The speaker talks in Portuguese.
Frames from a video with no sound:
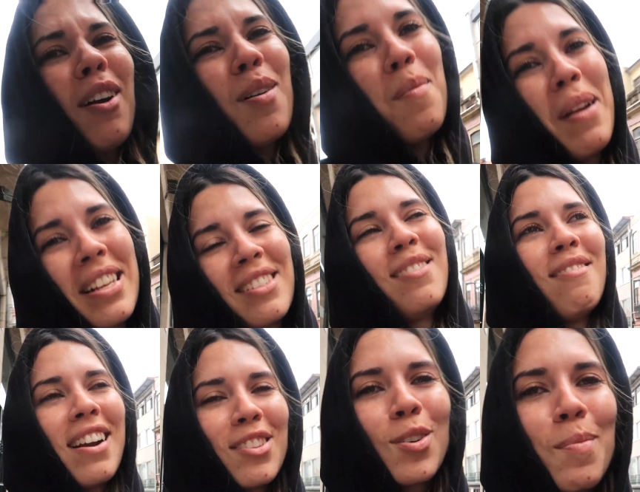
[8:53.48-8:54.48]
ficar com o braço
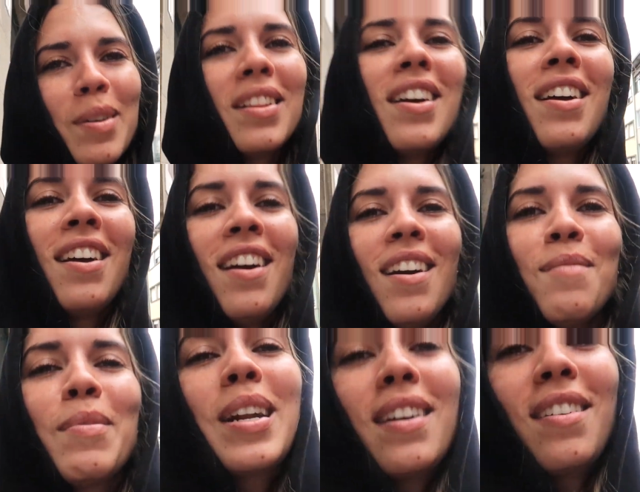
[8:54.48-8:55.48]
no ar, desculpem lá.
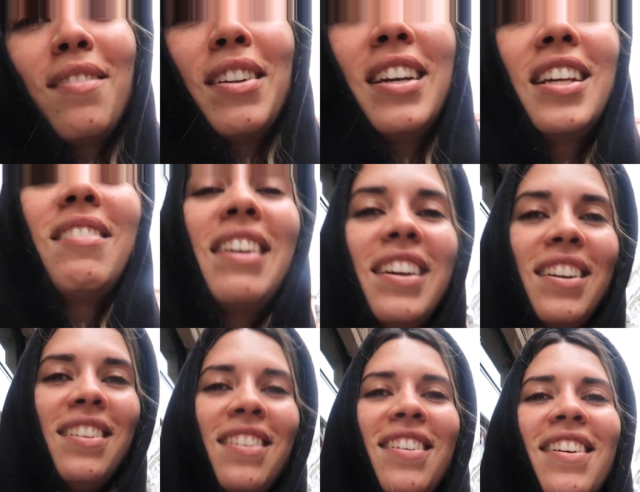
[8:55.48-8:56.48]
Espera, vai cair, vai
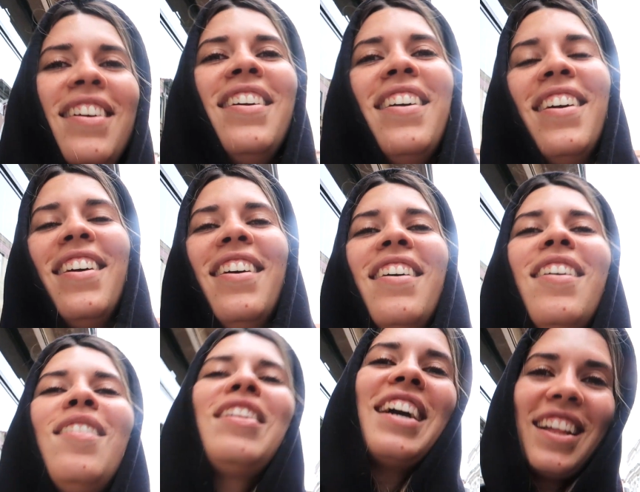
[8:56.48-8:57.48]
querer.
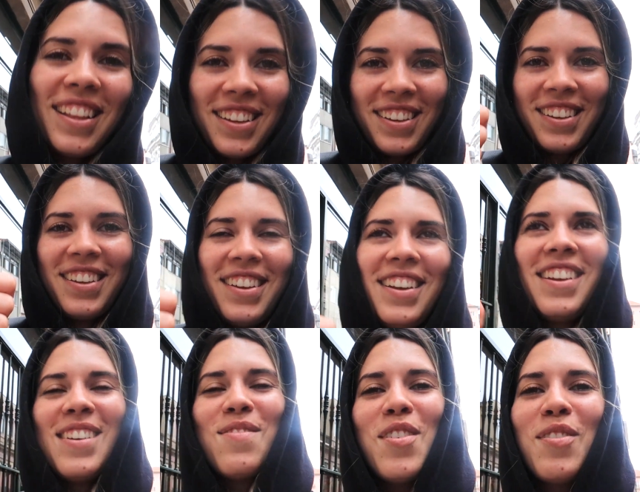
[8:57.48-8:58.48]
Obrigada.
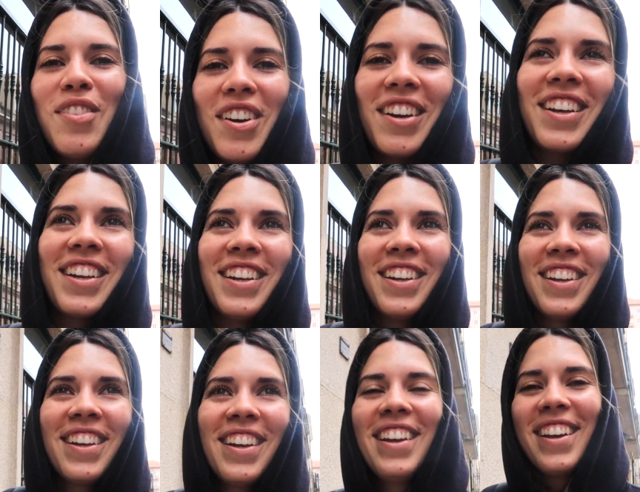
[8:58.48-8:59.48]
Boa vlogger.
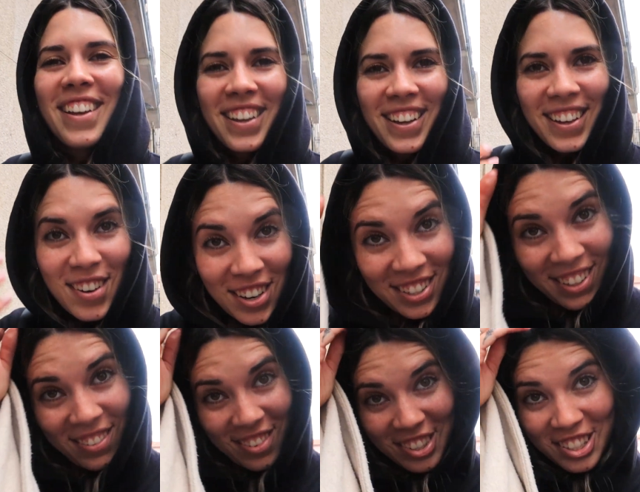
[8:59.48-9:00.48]
Gosto
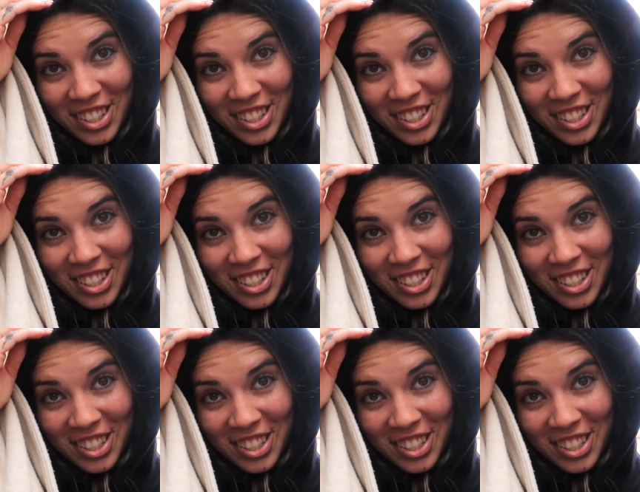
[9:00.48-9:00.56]
do meu